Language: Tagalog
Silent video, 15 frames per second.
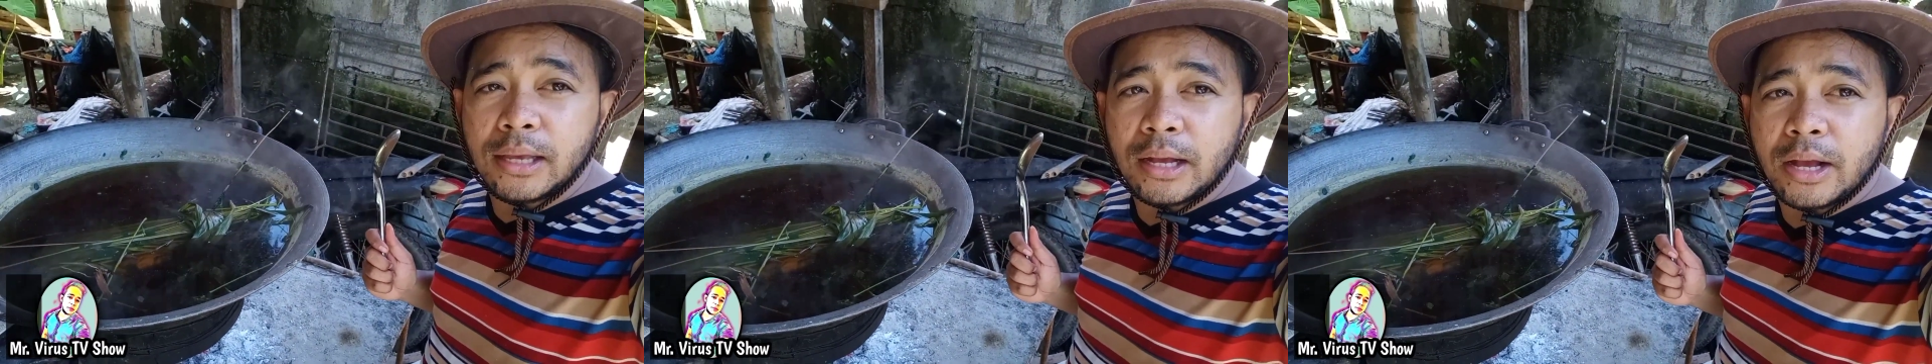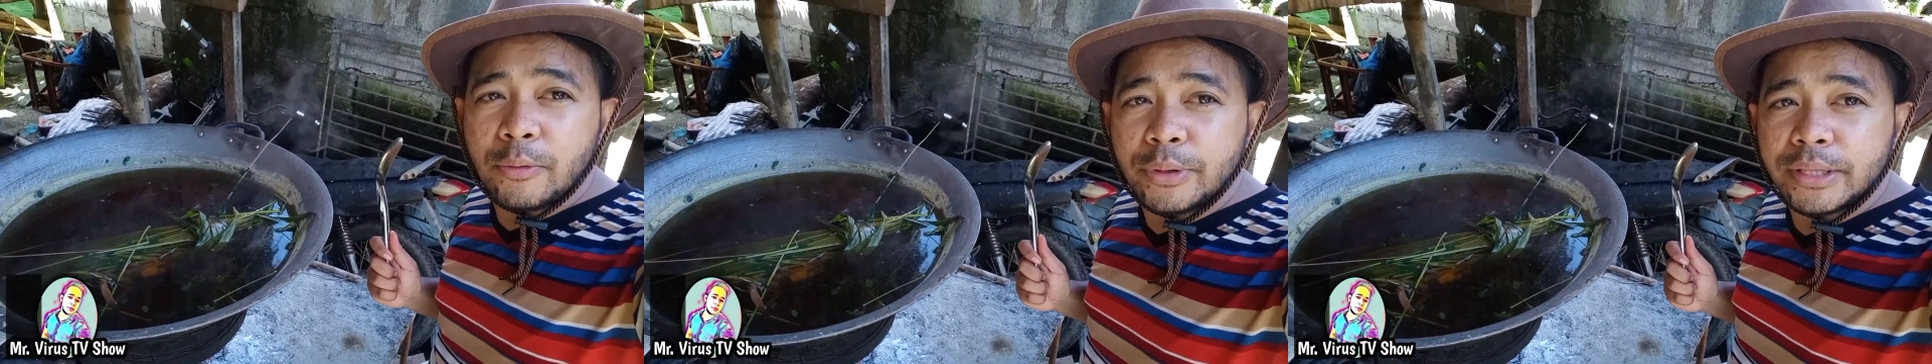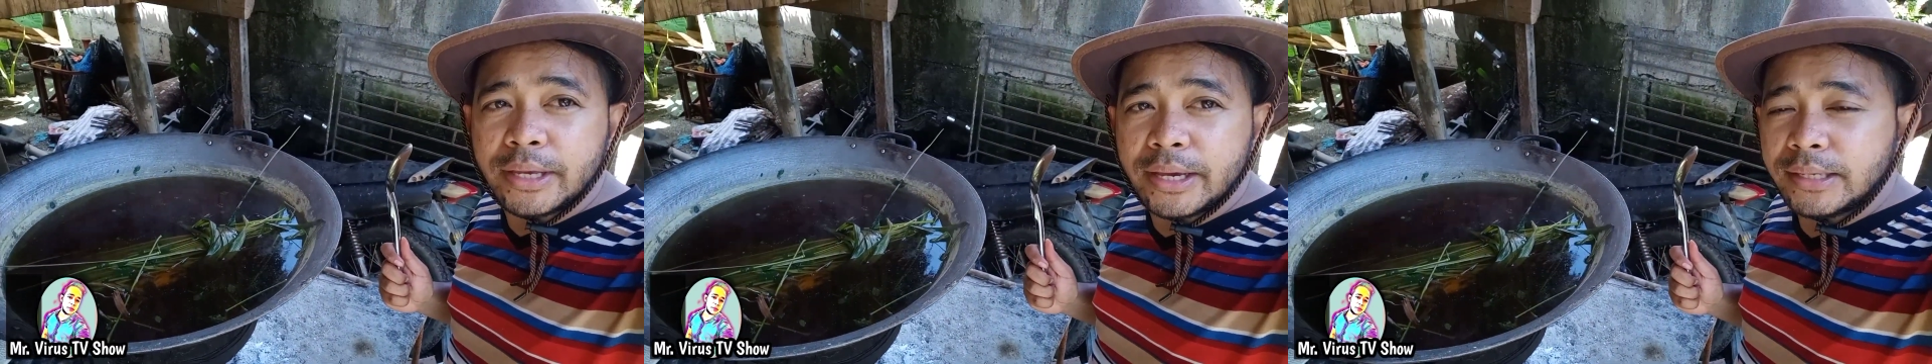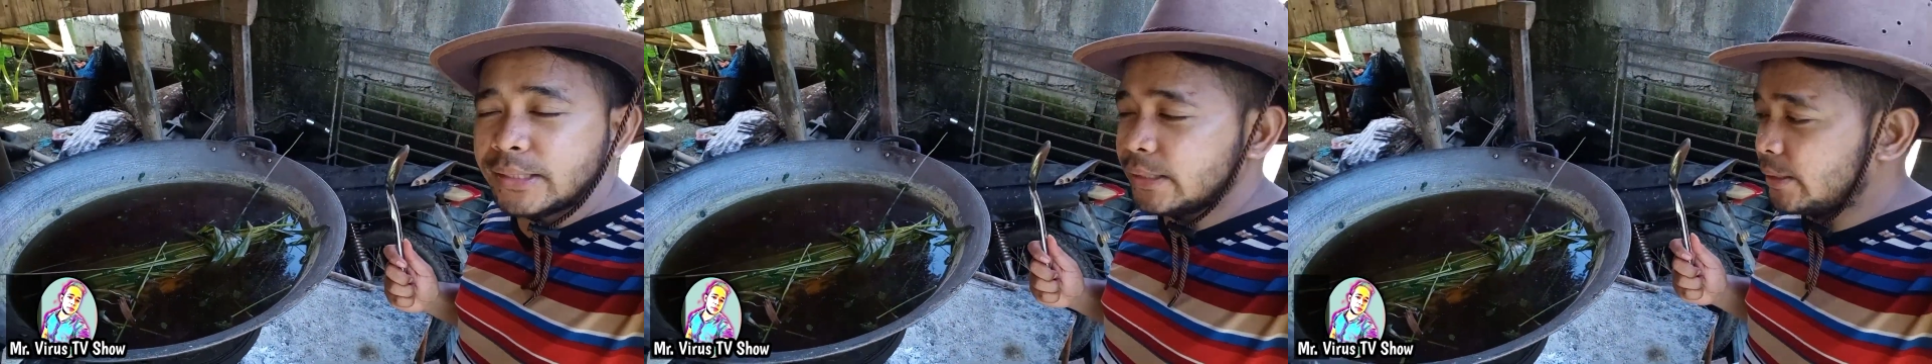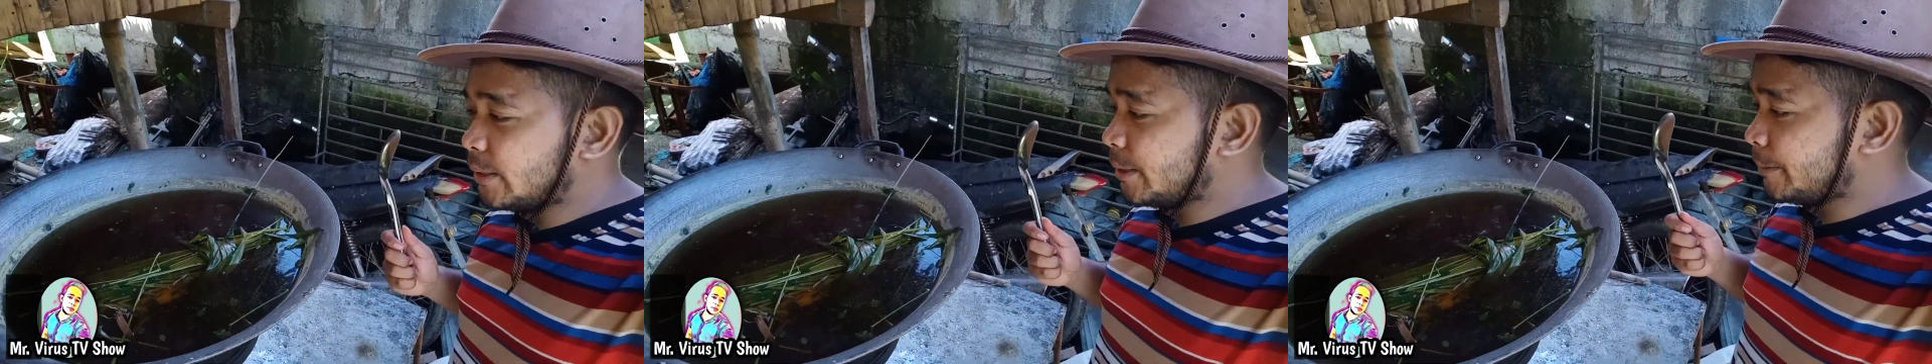gagawin guys,
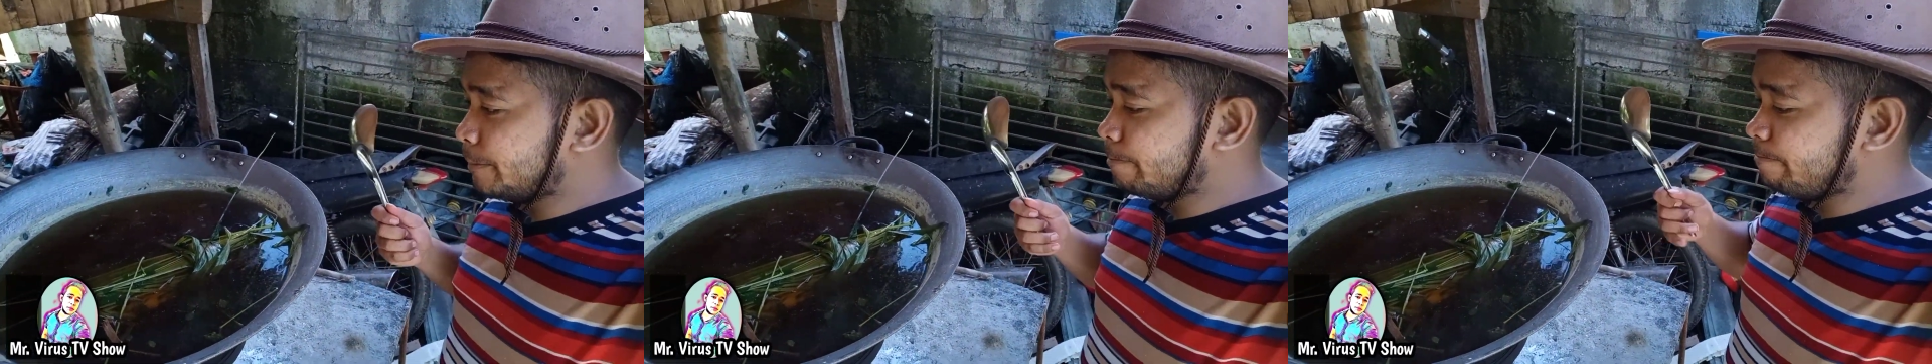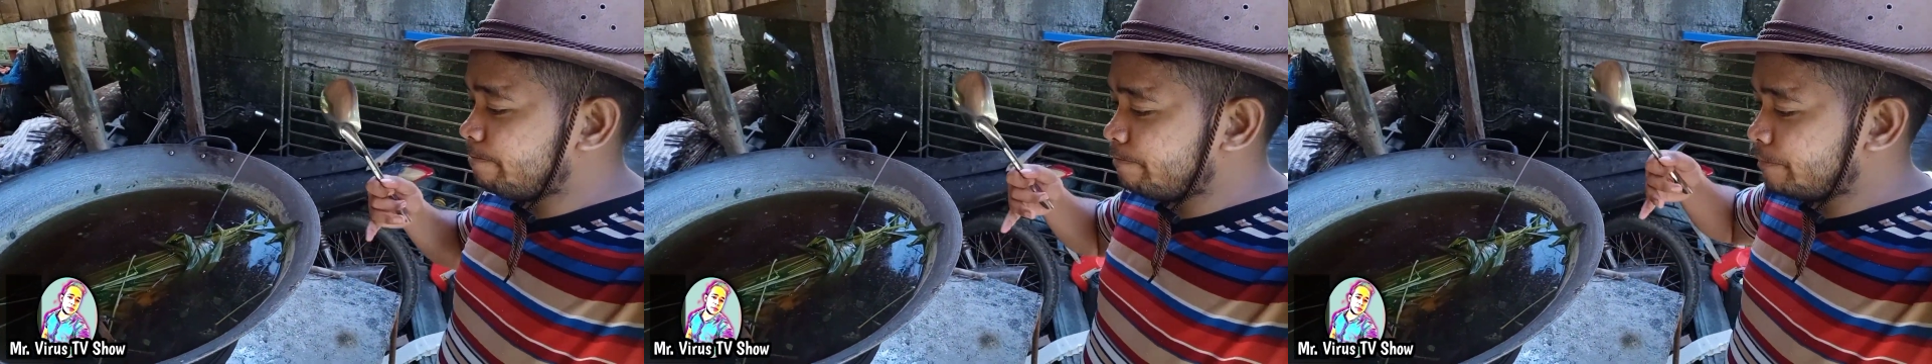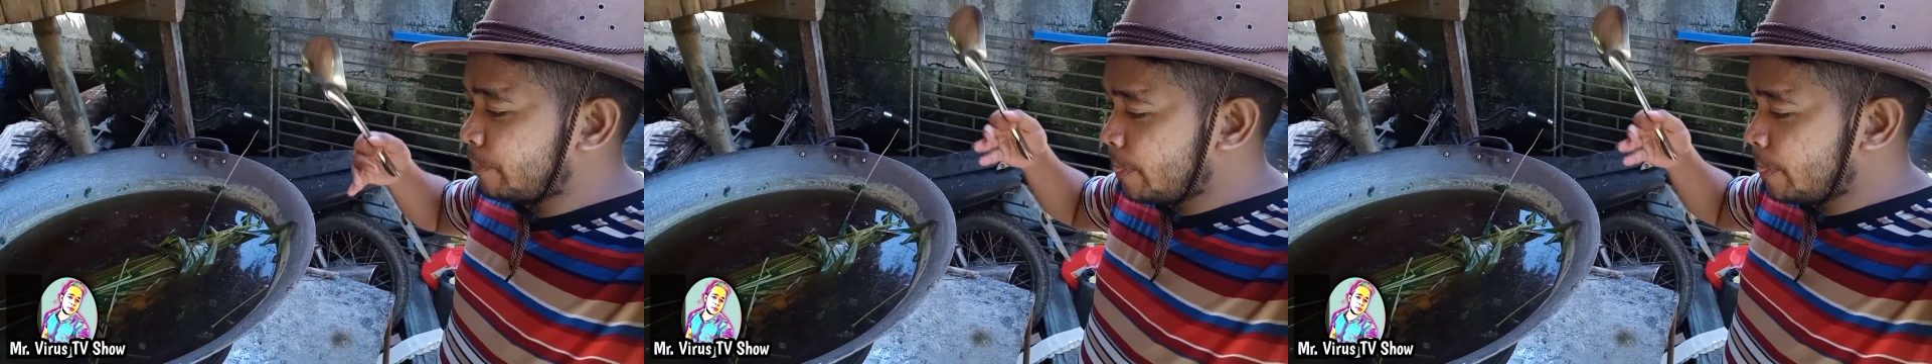um,